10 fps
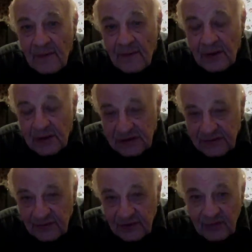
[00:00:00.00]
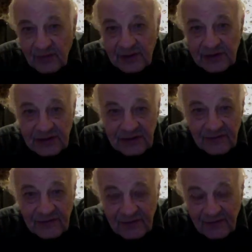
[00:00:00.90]
развитию медицины и
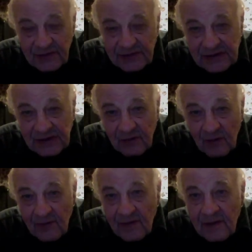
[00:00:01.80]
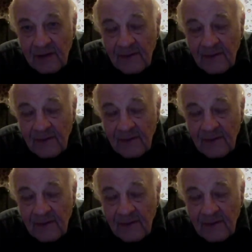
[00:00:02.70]
всего остального –